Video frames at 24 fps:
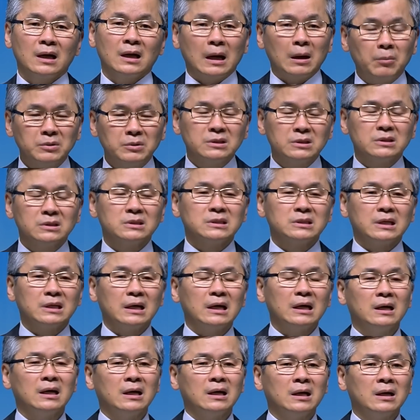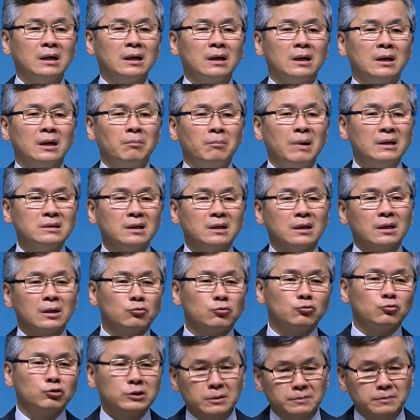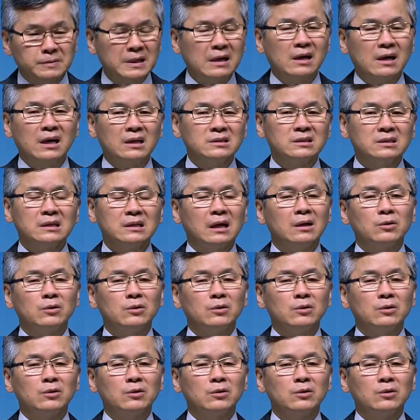아버지, 제가 만약에 90살까지